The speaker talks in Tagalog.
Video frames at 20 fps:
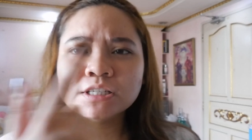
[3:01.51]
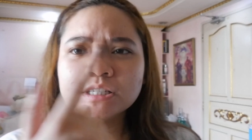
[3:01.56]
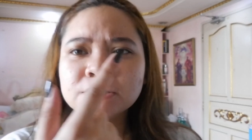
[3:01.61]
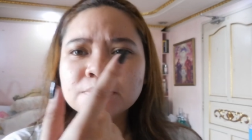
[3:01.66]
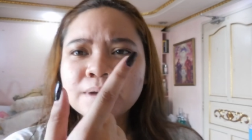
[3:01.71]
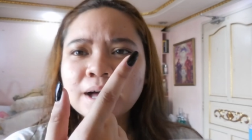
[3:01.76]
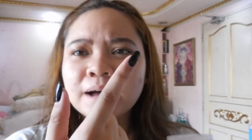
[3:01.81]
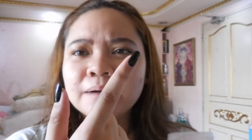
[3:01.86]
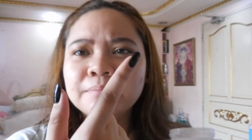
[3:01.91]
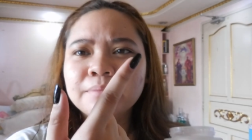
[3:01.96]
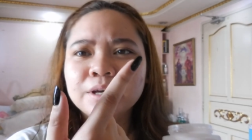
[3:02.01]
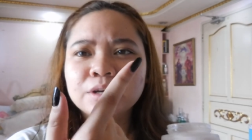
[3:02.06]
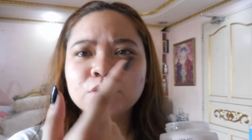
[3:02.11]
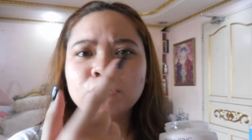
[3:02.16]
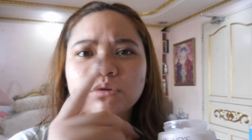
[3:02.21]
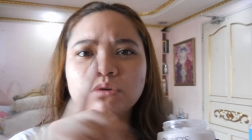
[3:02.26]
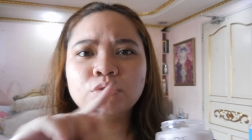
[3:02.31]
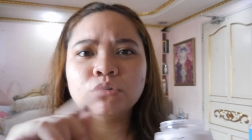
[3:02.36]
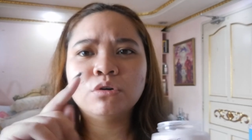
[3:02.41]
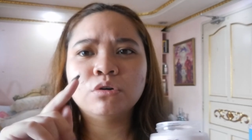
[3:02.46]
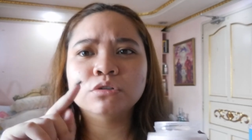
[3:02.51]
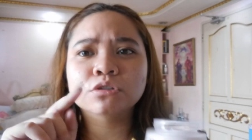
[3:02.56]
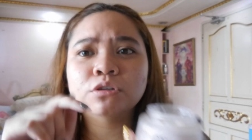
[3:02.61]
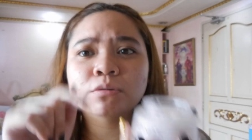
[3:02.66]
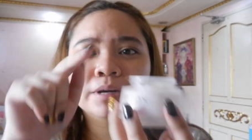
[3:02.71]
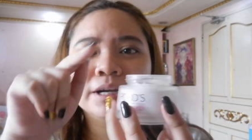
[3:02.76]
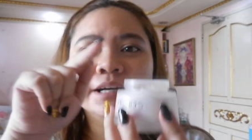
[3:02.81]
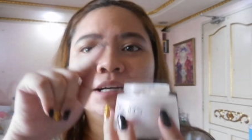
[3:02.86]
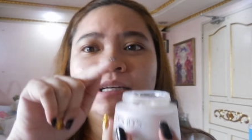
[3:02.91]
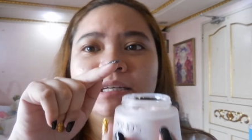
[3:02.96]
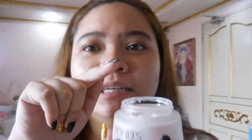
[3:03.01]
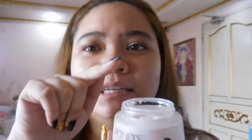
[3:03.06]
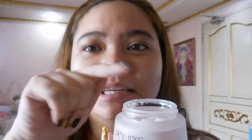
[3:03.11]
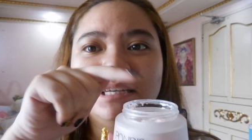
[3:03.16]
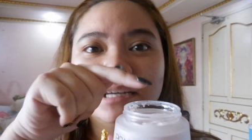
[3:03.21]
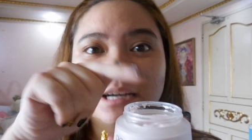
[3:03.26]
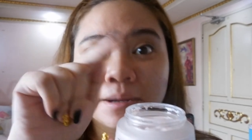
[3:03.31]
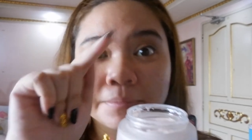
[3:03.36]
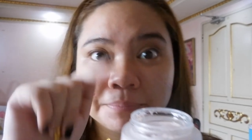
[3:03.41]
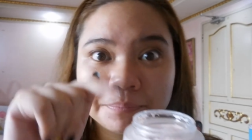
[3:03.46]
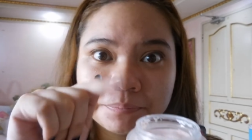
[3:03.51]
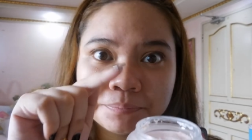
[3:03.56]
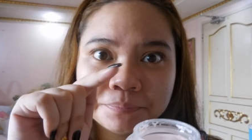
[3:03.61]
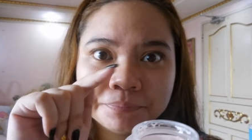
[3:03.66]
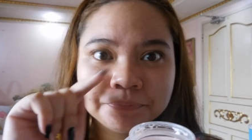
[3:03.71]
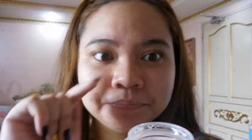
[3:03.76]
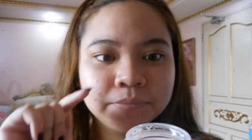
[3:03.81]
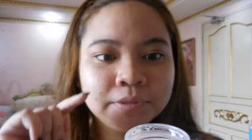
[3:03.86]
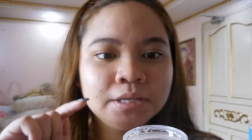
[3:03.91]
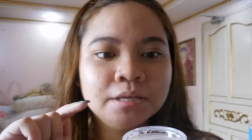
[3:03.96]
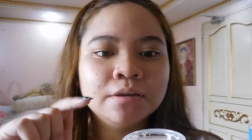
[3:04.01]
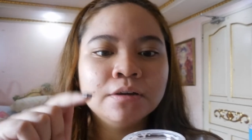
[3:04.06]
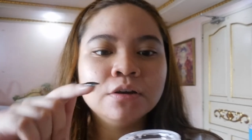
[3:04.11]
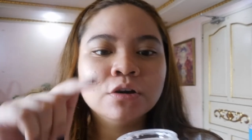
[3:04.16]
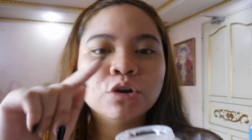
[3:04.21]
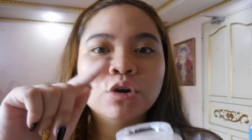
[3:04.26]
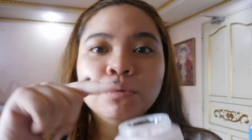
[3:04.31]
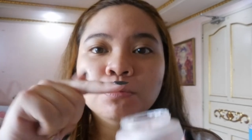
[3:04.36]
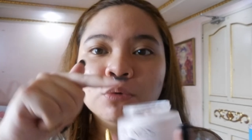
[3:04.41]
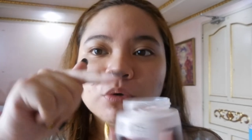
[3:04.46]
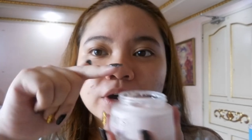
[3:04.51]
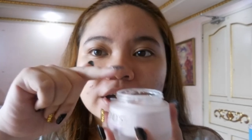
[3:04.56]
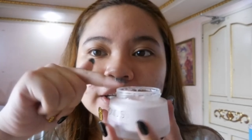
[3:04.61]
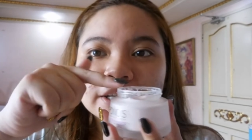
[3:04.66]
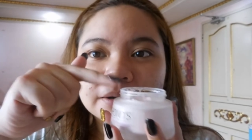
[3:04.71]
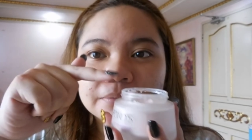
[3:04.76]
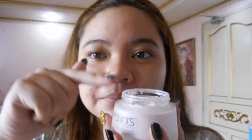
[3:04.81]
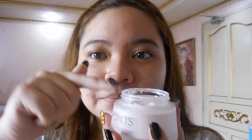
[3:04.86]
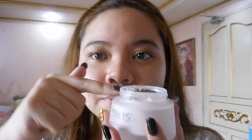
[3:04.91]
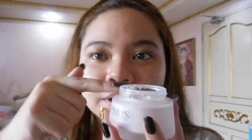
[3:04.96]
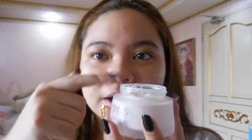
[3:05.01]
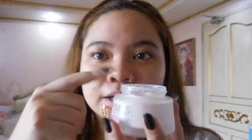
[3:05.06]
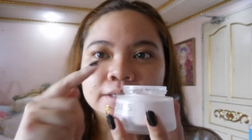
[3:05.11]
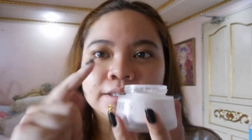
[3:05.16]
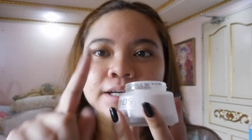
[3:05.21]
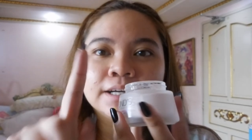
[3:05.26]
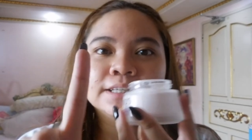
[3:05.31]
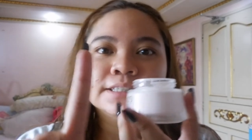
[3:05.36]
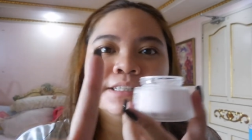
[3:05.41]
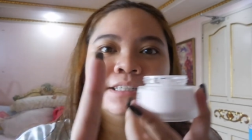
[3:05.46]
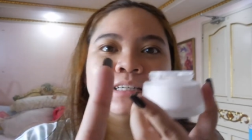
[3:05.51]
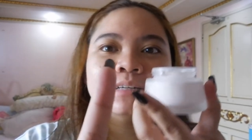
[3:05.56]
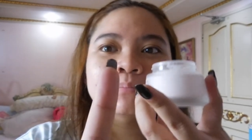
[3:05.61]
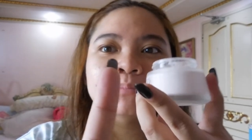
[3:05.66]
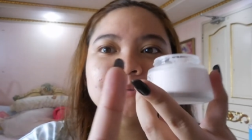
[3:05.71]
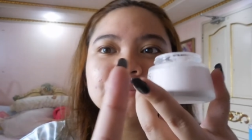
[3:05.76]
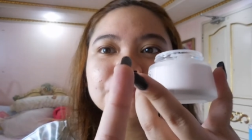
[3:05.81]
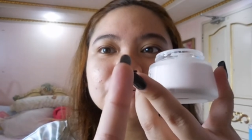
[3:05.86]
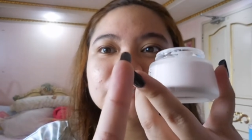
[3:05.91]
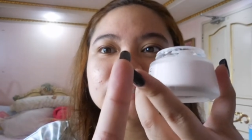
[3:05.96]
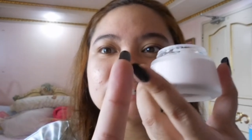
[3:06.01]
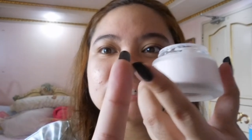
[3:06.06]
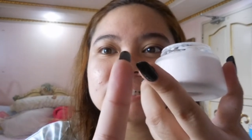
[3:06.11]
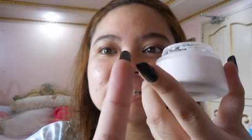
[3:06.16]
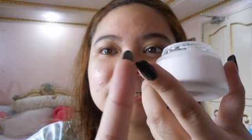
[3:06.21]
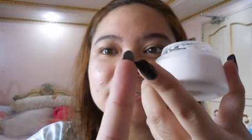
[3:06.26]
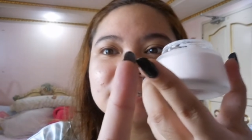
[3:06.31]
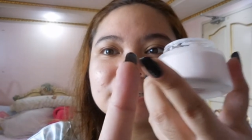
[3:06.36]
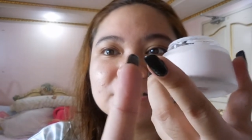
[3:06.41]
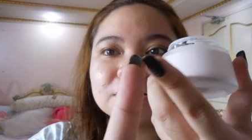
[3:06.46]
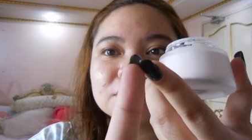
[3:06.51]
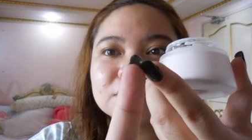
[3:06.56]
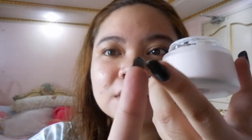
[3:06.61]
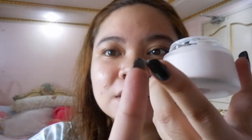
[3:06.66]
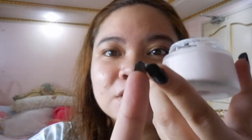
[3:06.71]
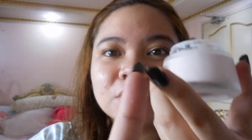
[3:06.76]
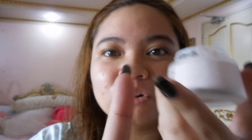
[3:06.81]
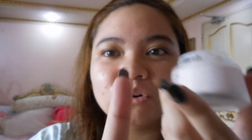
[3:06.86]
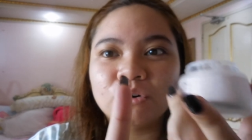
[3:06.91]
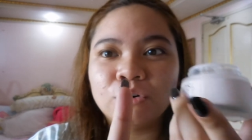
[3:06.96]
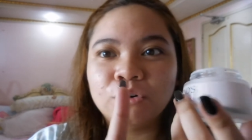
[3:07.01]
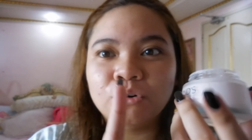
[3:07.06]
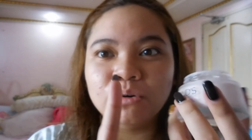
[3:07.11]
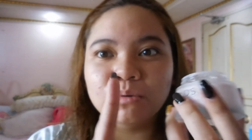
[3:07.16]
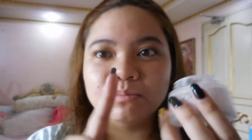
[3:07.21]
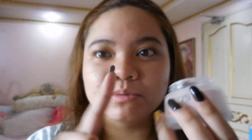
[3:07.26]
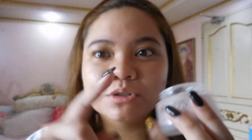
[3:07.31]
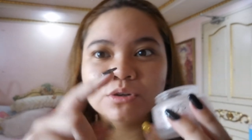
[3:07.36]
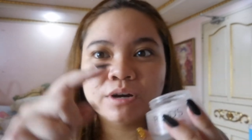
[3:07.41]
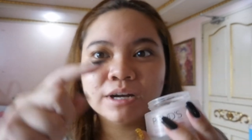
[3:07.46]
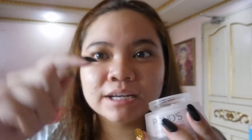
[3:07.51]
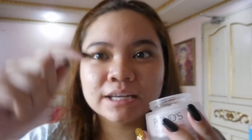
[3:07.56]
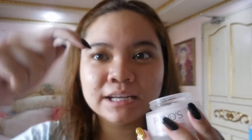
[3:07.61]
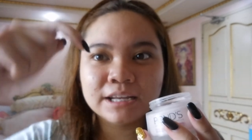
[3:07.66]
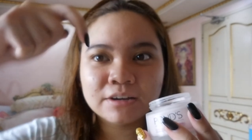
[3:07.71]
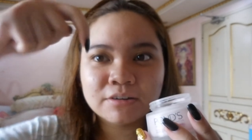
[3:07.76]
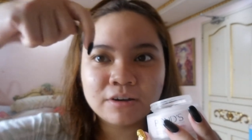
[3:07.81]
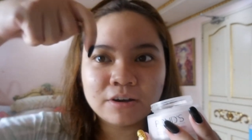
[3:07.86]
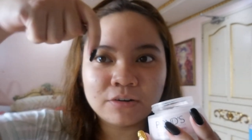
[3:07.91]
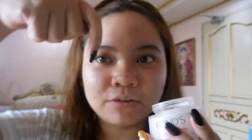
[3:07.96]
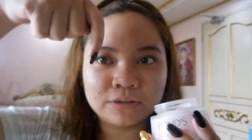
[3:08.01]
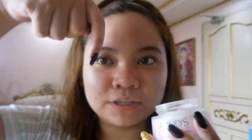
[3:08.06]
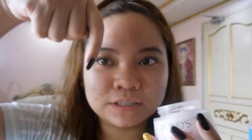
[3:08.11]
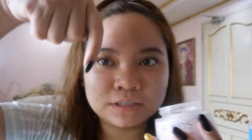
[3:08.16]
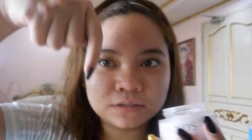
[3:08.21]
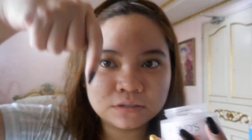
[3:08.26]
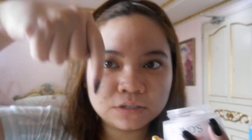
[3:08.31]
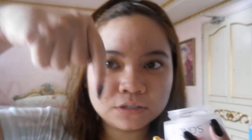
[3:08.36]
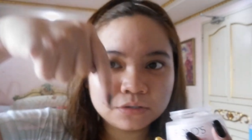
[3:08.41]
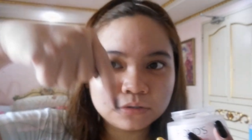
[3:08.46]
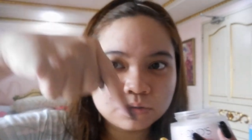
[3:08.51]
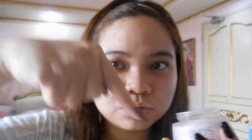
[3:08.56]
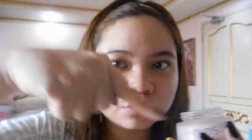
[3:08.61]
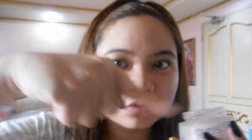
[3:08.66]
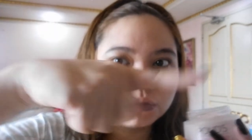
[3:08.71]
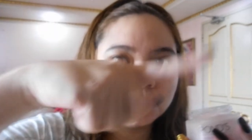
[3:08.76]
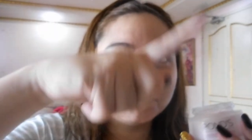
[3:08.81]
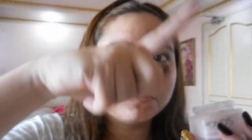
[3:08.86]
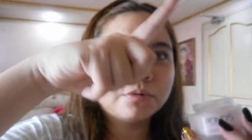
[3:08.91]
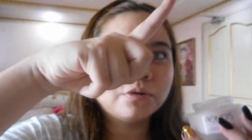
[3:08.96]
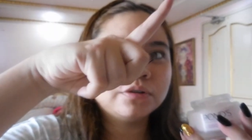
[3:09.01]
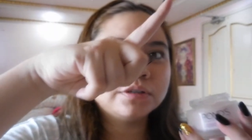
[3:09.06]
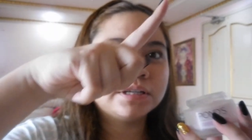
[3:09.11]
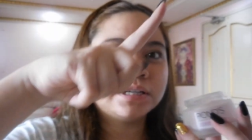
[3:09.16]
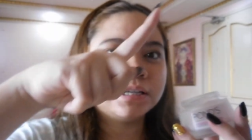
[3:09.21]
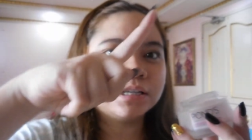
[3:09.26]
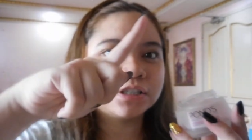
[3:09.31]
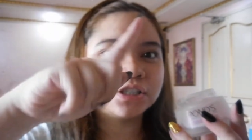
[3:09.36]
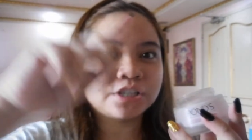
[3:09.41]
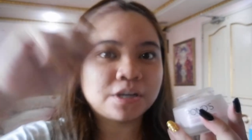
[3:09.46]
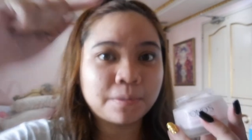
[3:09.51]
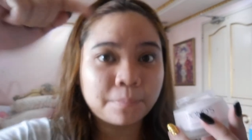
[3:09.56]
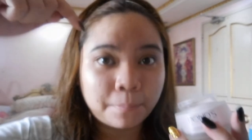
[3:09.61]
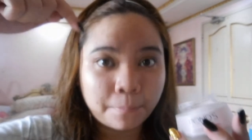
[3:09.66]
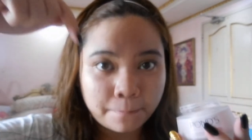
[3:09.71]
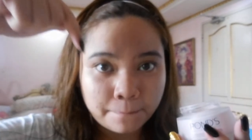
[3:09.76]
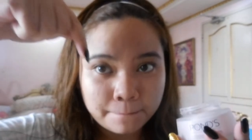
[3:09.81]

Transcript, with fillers: Since mahaba yung kuko ko, sobrang hirap kumuha ng product kasi napupunta siya dito sa loob. So, ang ginagawa ko is isuscoop ko na lang siyang